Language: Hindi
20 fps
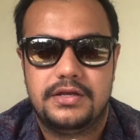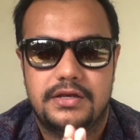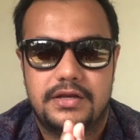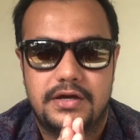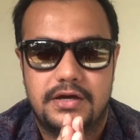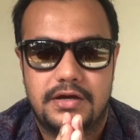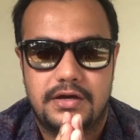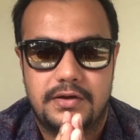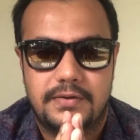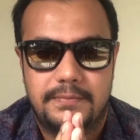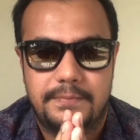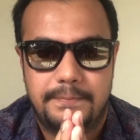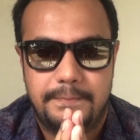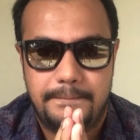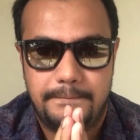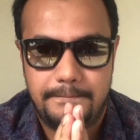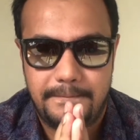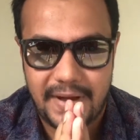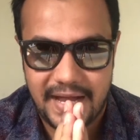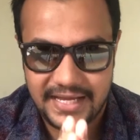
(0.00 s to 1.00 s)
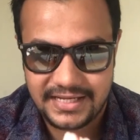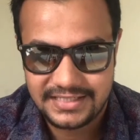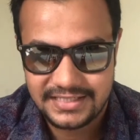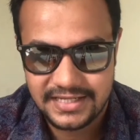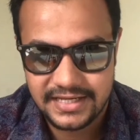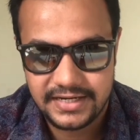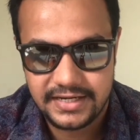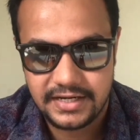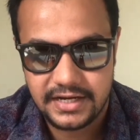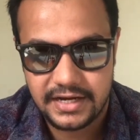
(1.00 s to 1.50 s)
ना बाइक्स
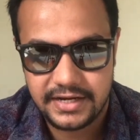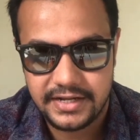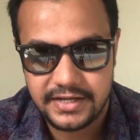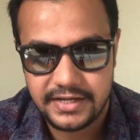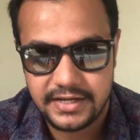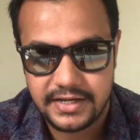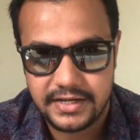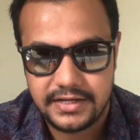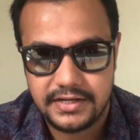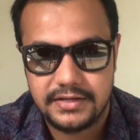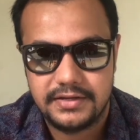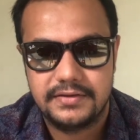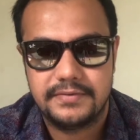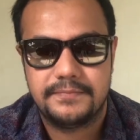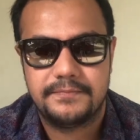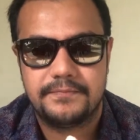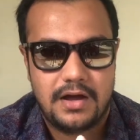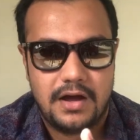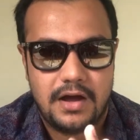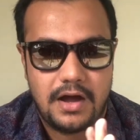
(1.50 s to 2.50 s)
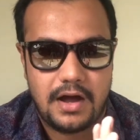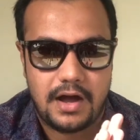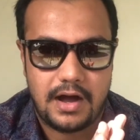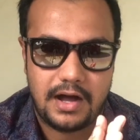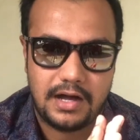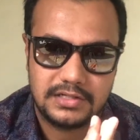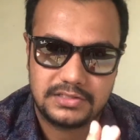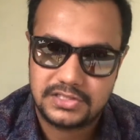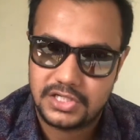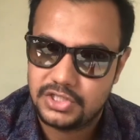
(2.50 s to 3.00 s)
के रिगार्डिंग है
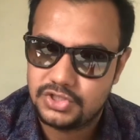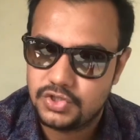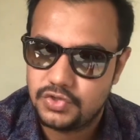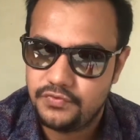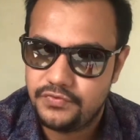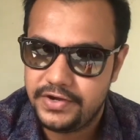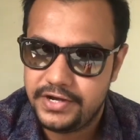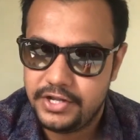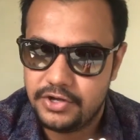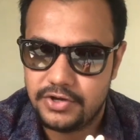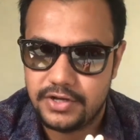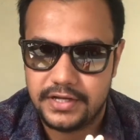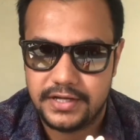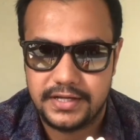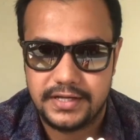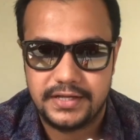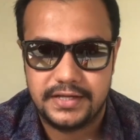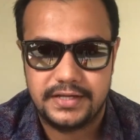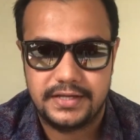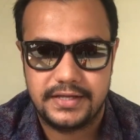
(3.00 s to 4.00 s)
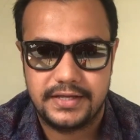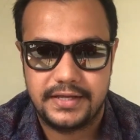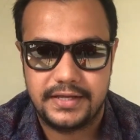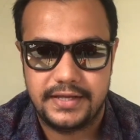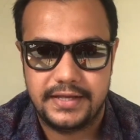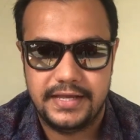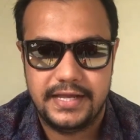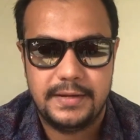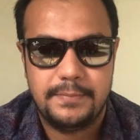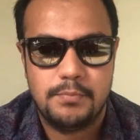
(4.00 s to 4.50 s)
आज का जो वीडियो है
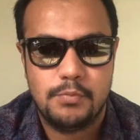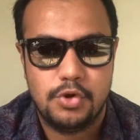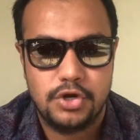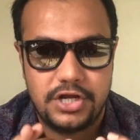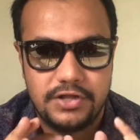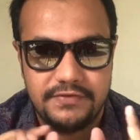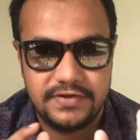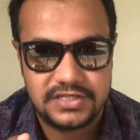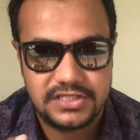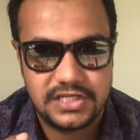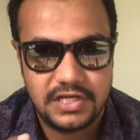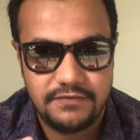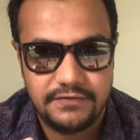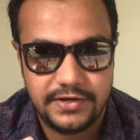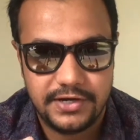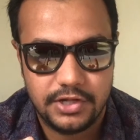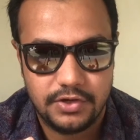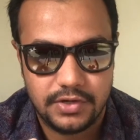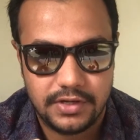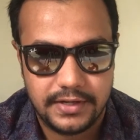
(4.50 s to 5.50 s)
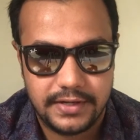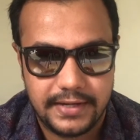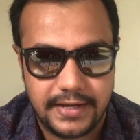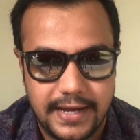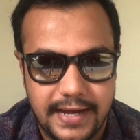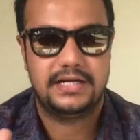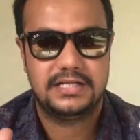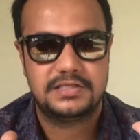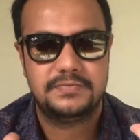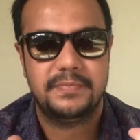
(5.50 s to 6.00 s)
एक मोटिवेशनल वीडियो है
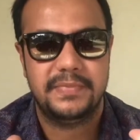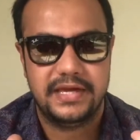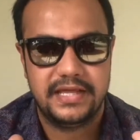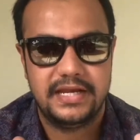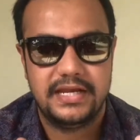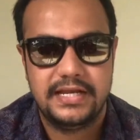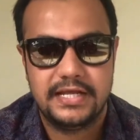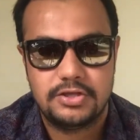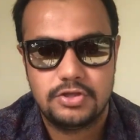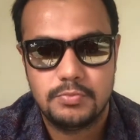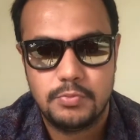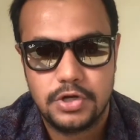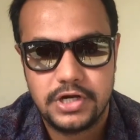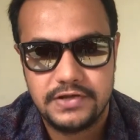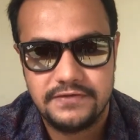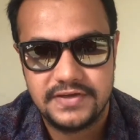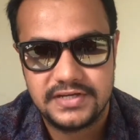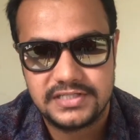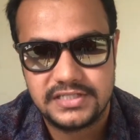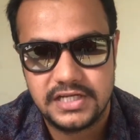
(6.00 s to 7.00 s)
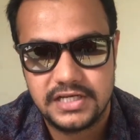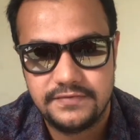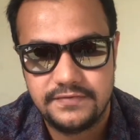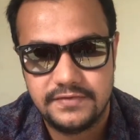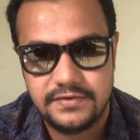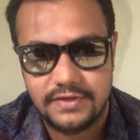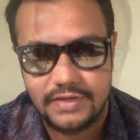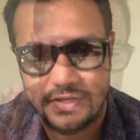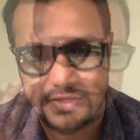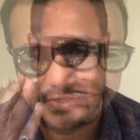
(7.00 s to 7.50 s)
एटलीस्ट मेरे लिए तो मोटिवेशनल
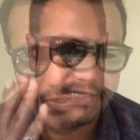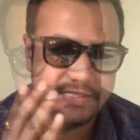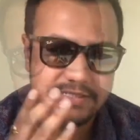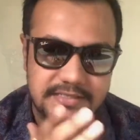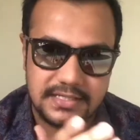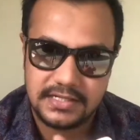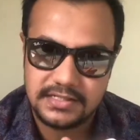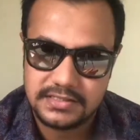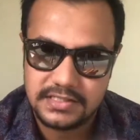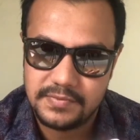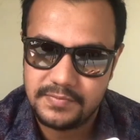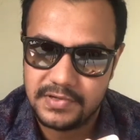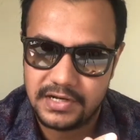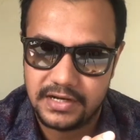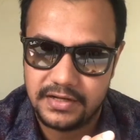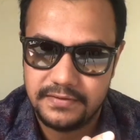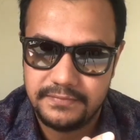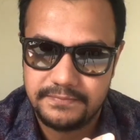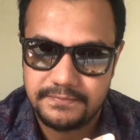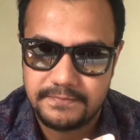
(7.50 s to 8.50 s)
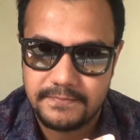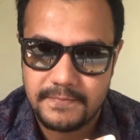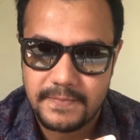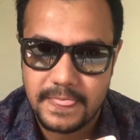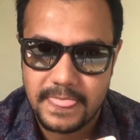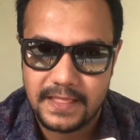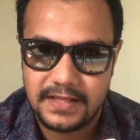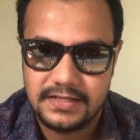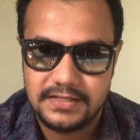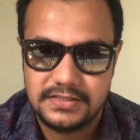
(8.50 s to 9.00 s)
ऐसे इंसान से मिला
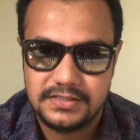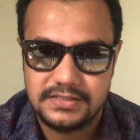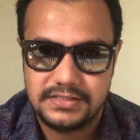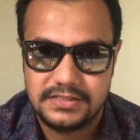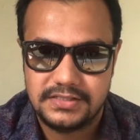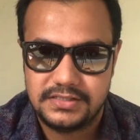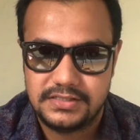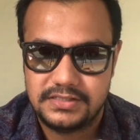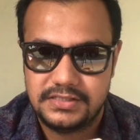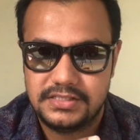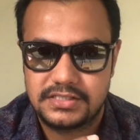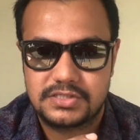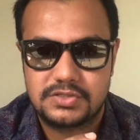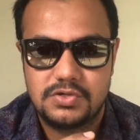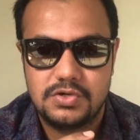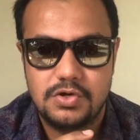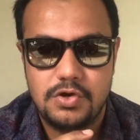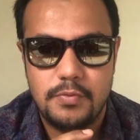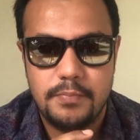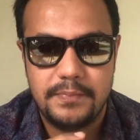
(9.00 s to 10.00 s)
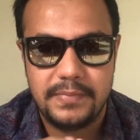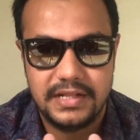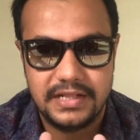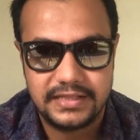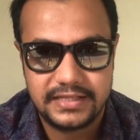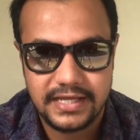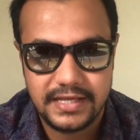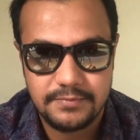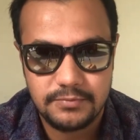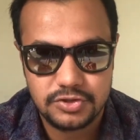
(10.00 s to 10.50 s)
जिसको
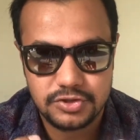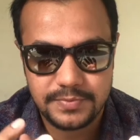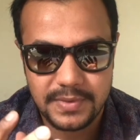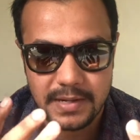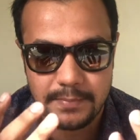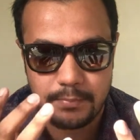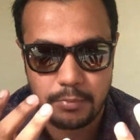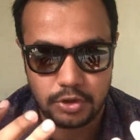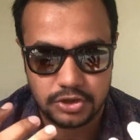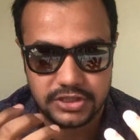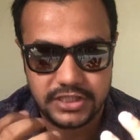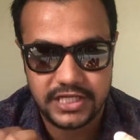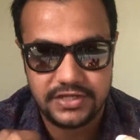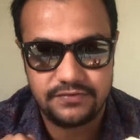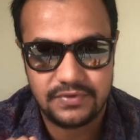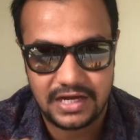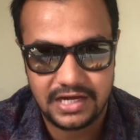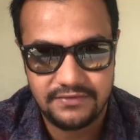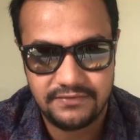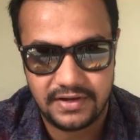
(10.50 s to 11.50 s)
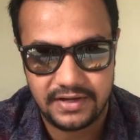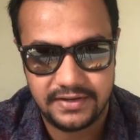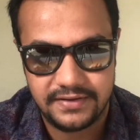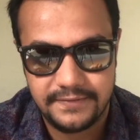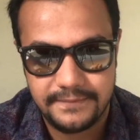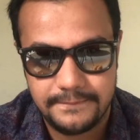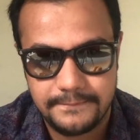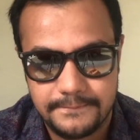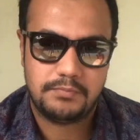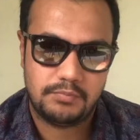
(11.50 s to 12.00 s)
मिलते ही मुझ में एक पॉजिटिव वाइब आई
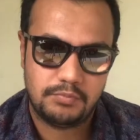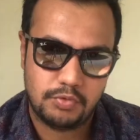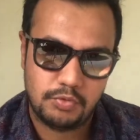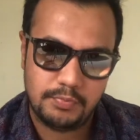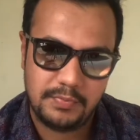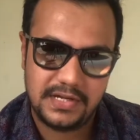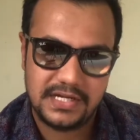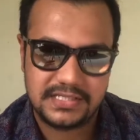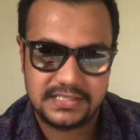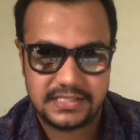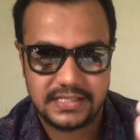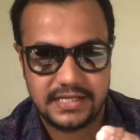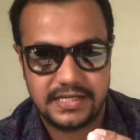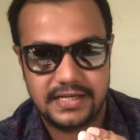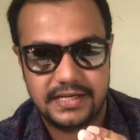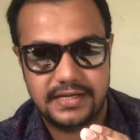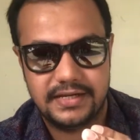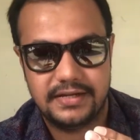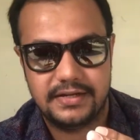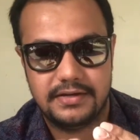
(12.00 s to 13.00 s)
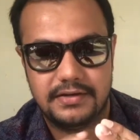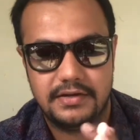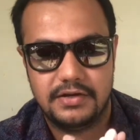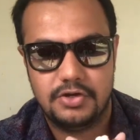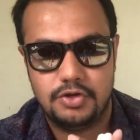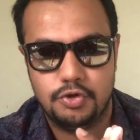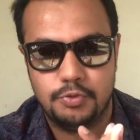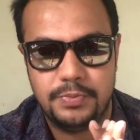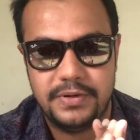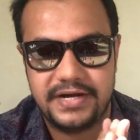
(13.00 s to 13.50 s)
मुंबई से
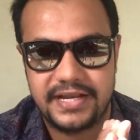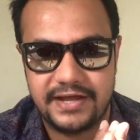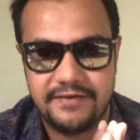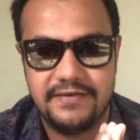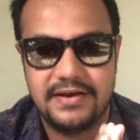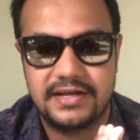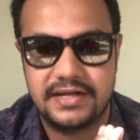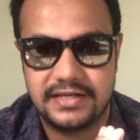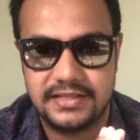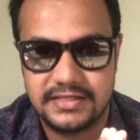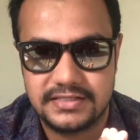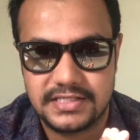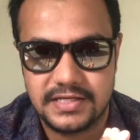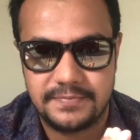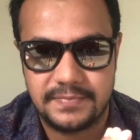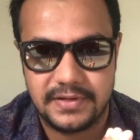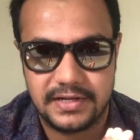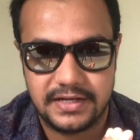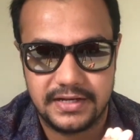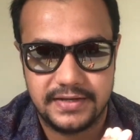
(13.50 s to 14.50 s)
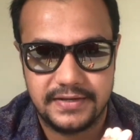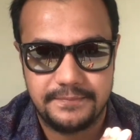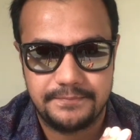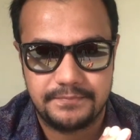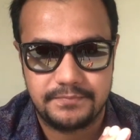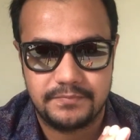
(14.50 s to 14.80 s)
यूपी ट्रैवल करने से पहले